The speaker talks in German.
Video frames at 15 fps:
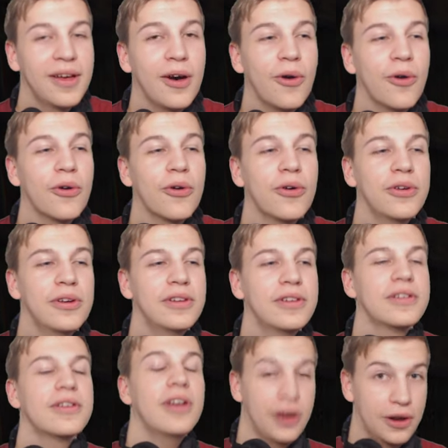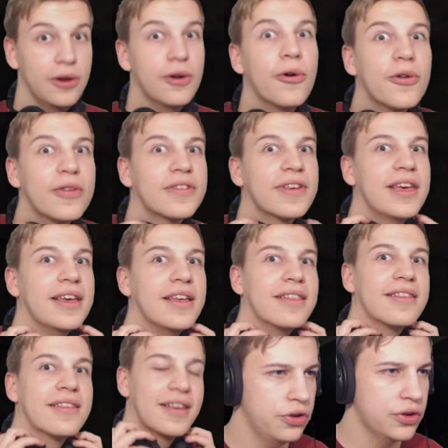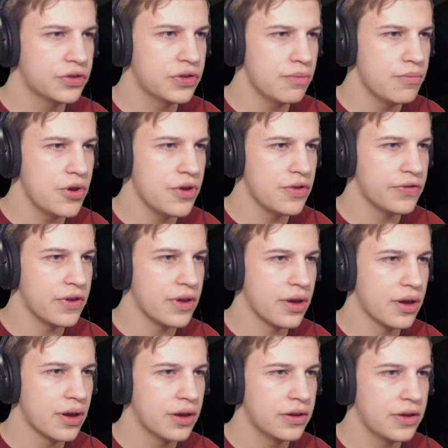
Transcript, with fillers: Und los geht's. Stück Gemüse.